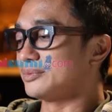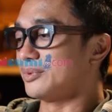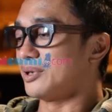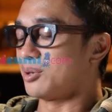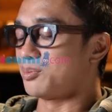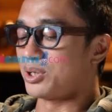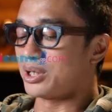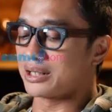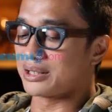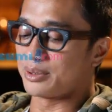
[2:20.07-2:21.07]
walaupun
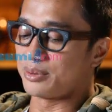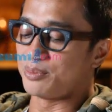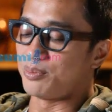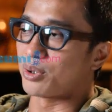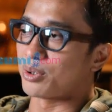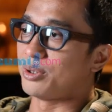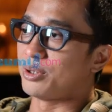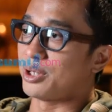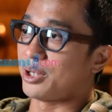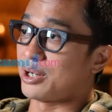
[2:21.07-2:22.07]
kakiku
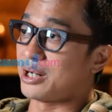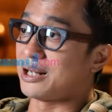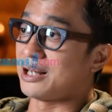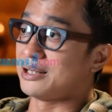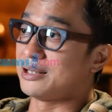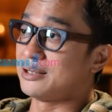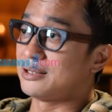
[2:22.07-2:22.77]
diborgol oleh orang lain,